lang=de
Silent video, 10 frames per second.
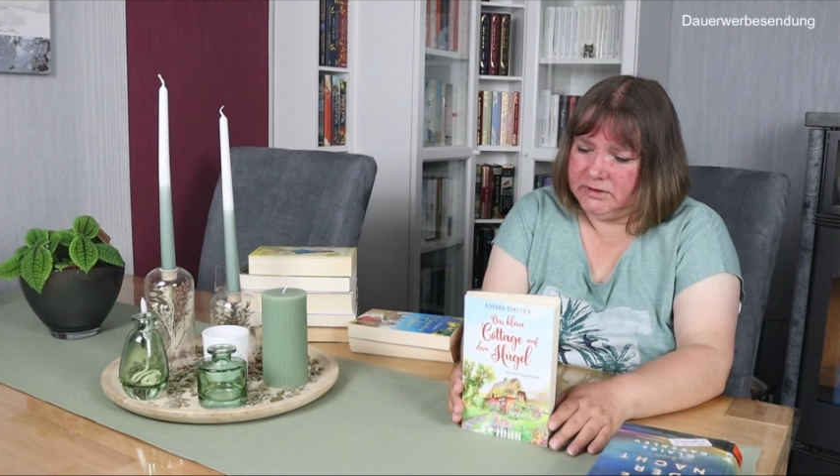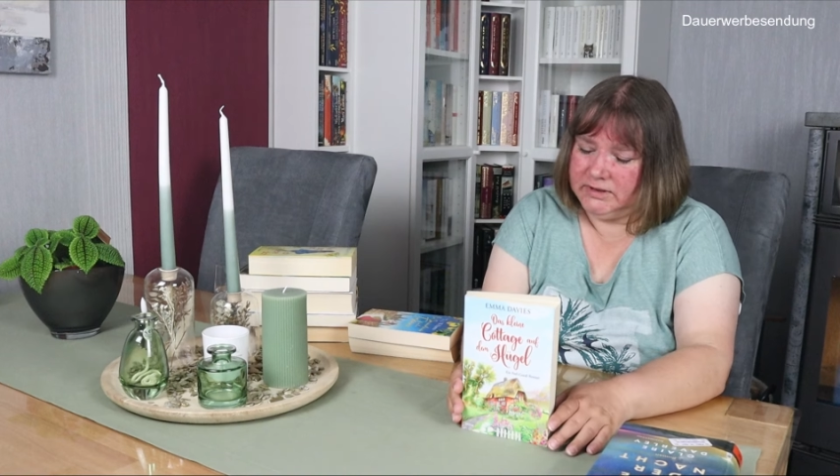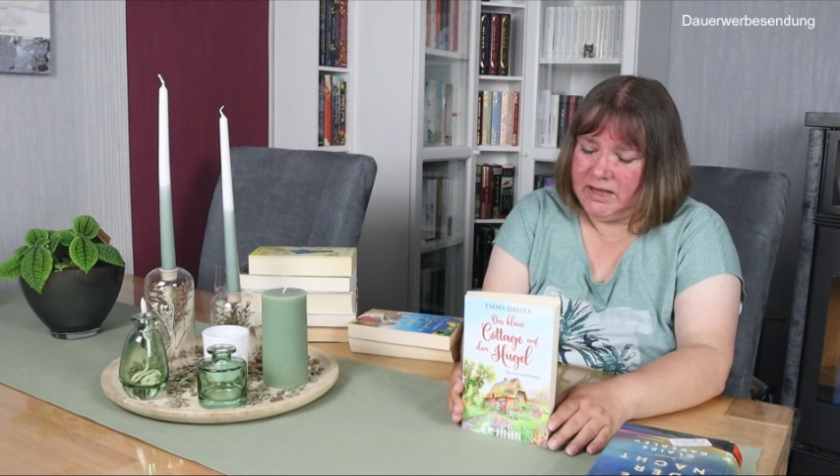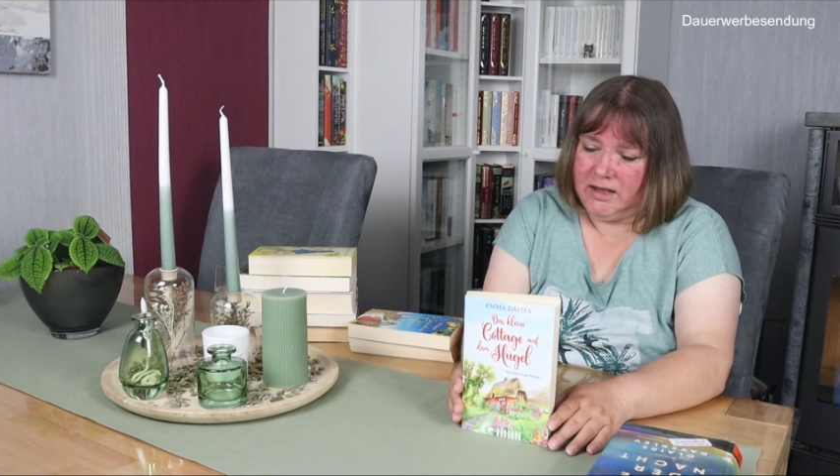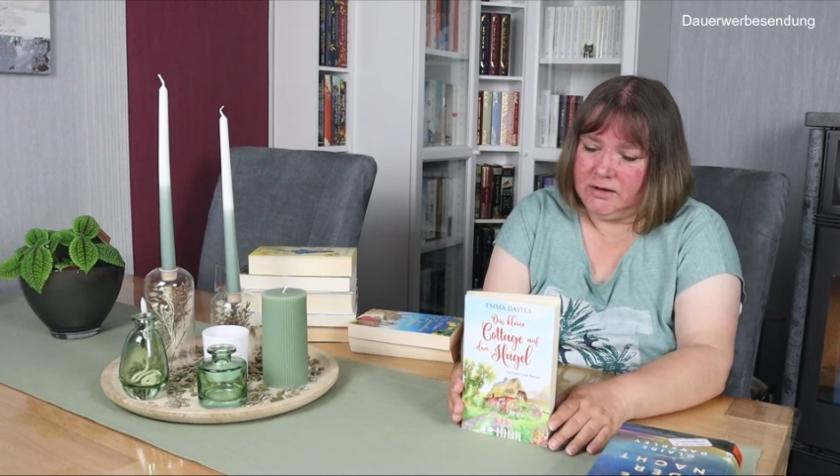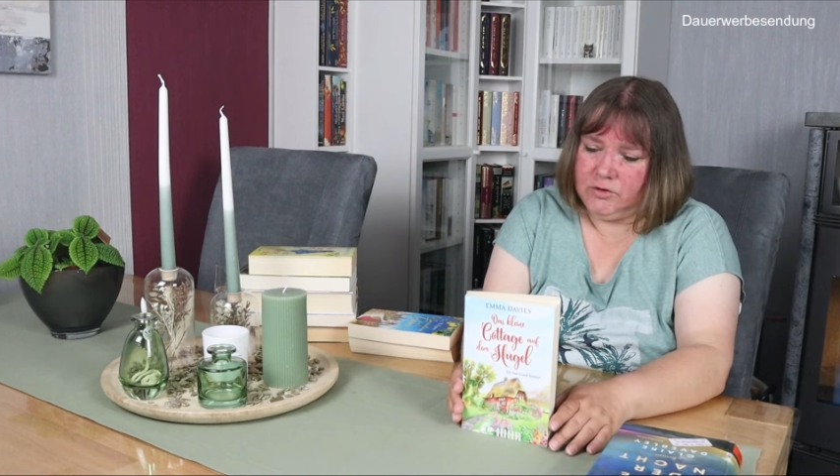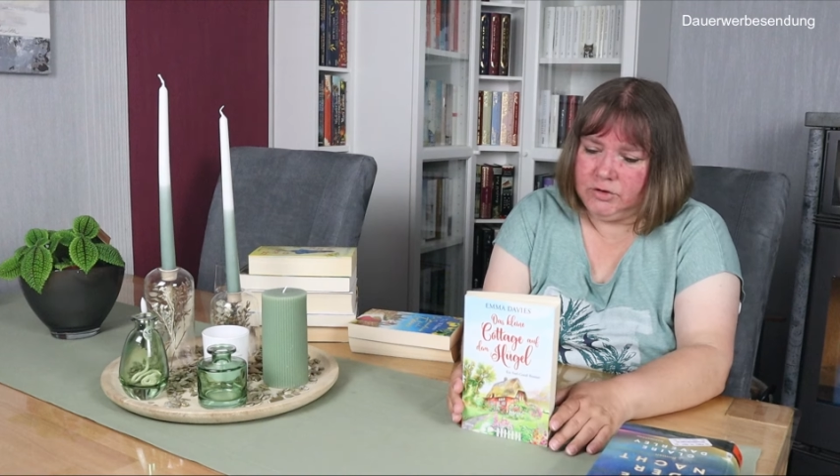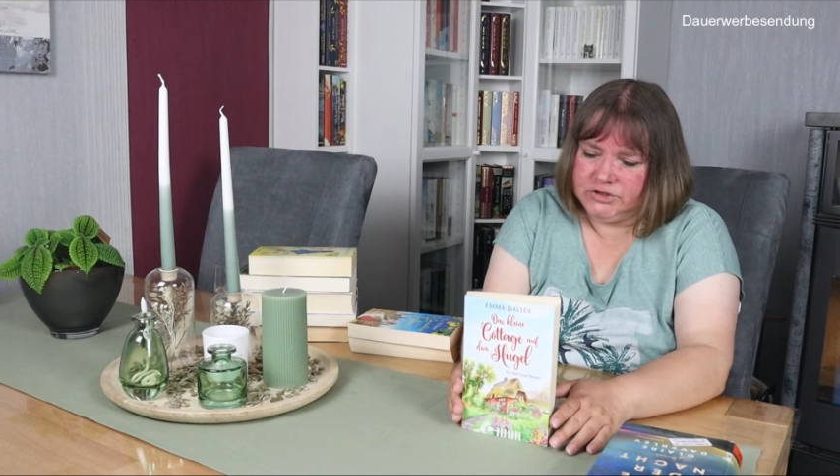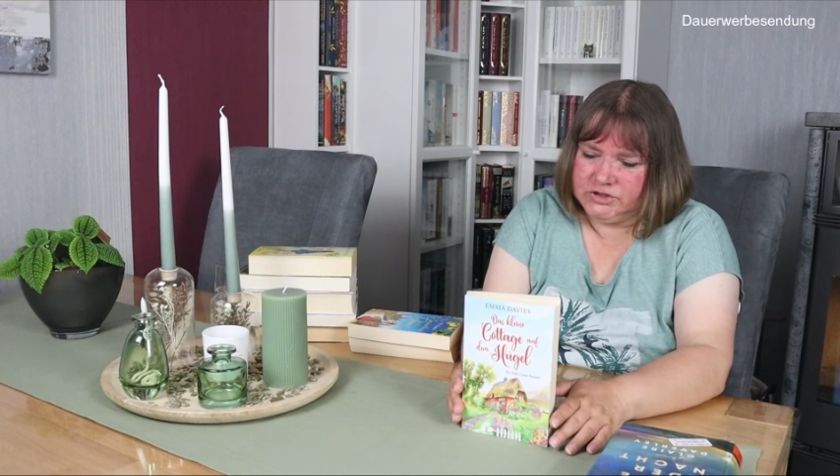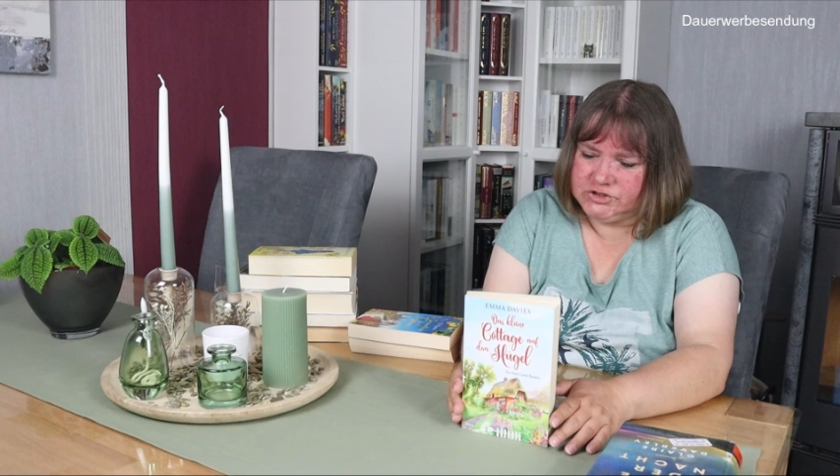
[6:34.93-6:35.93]
ja,
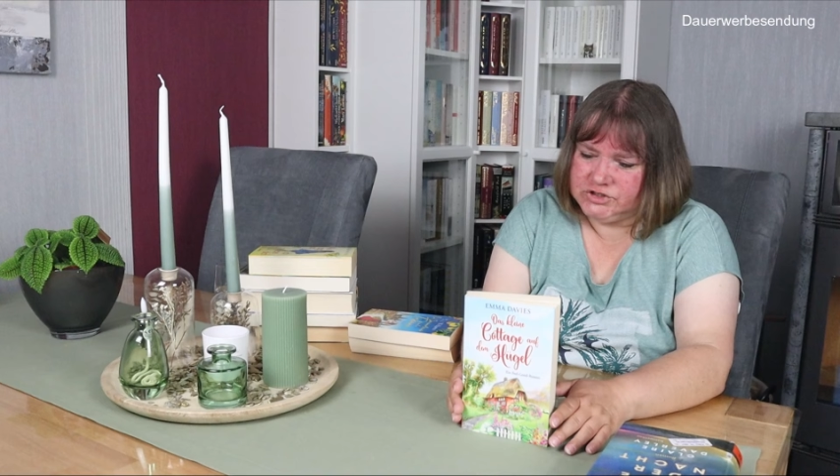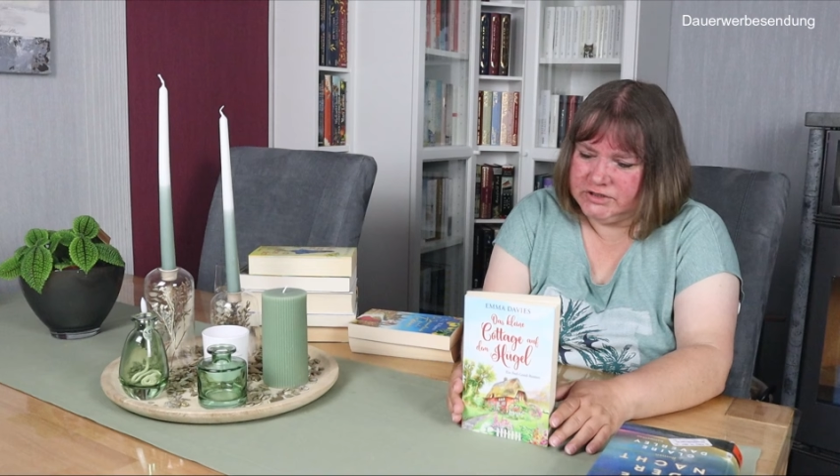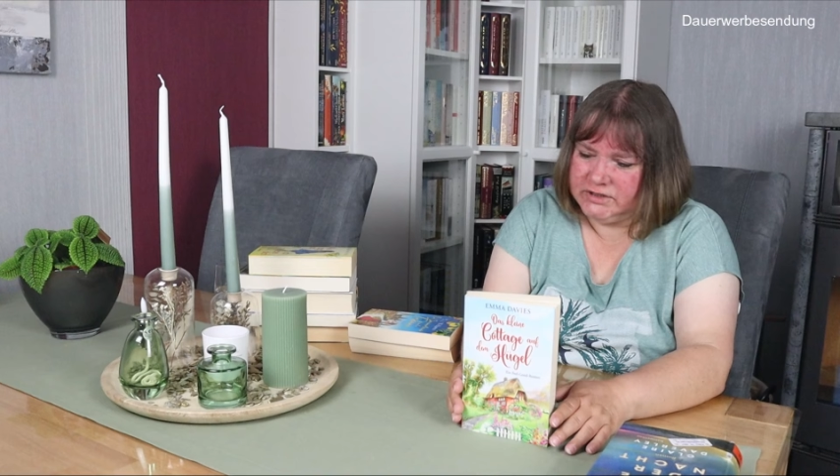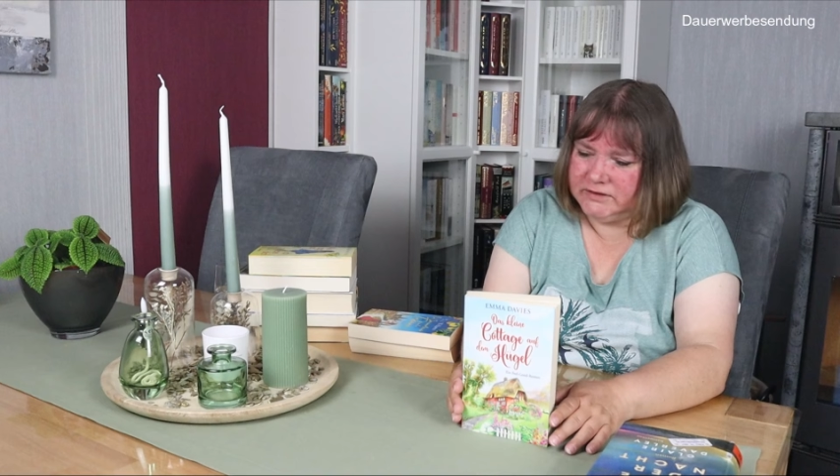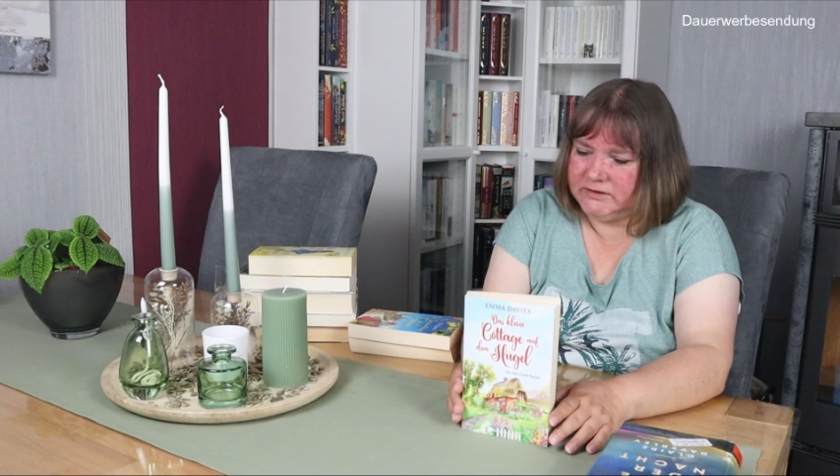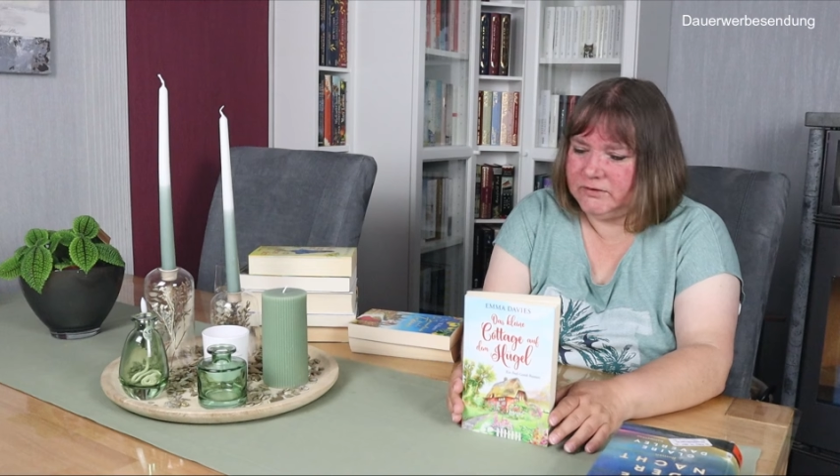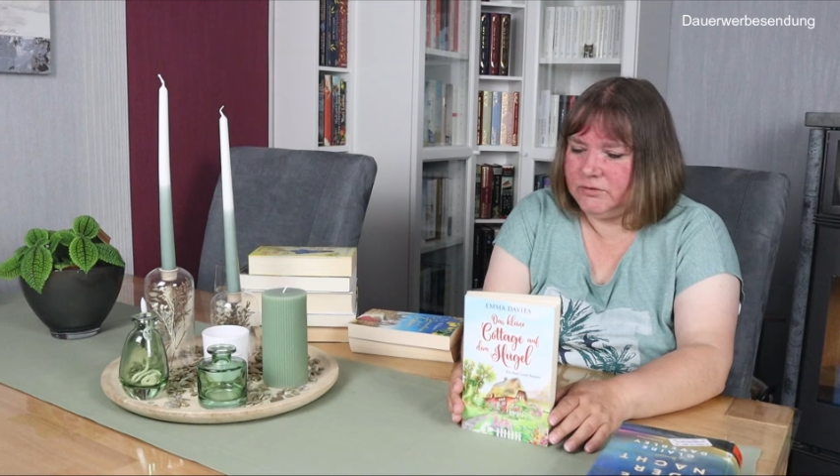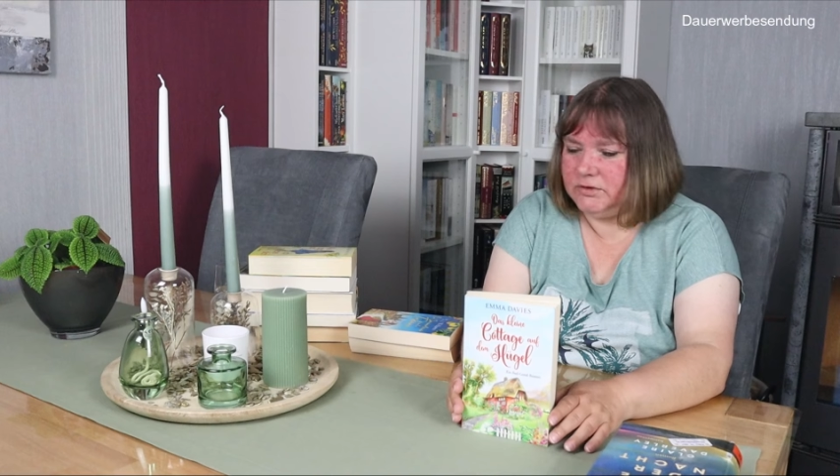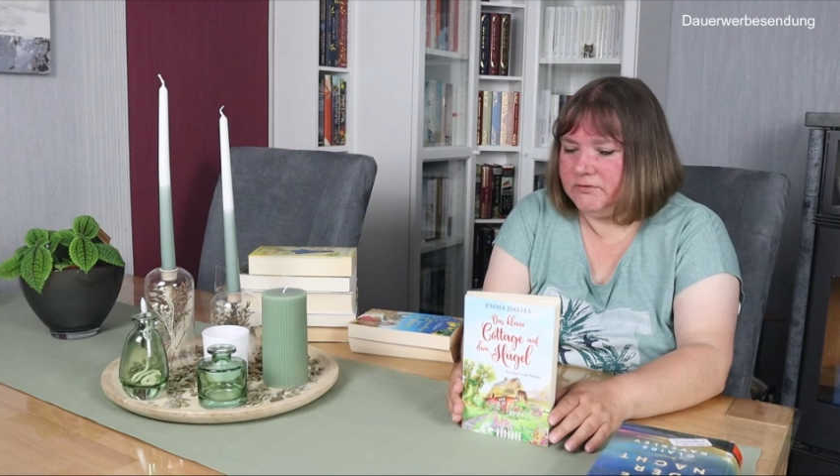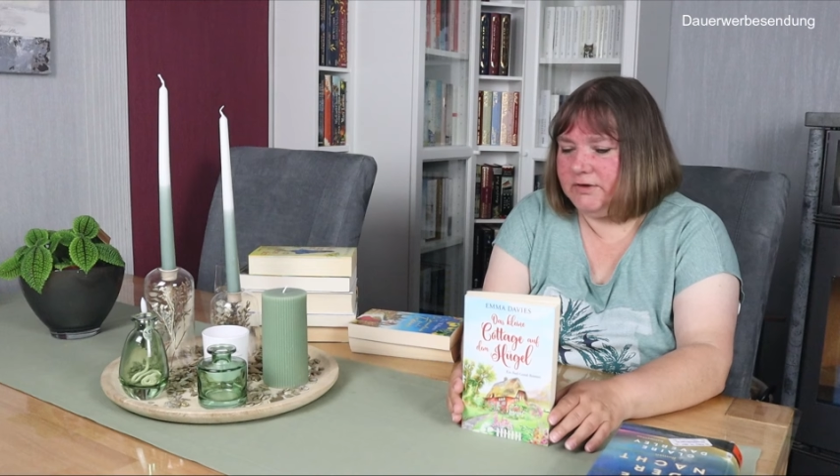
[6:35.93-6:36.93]
Cottages
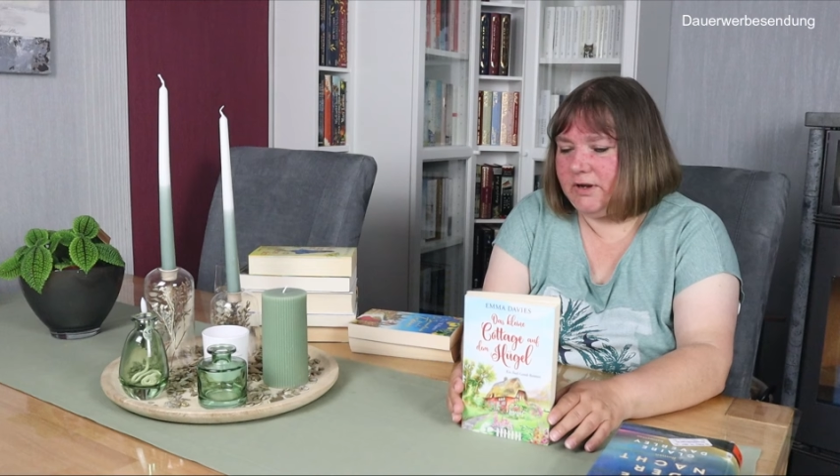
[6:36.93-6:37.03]
und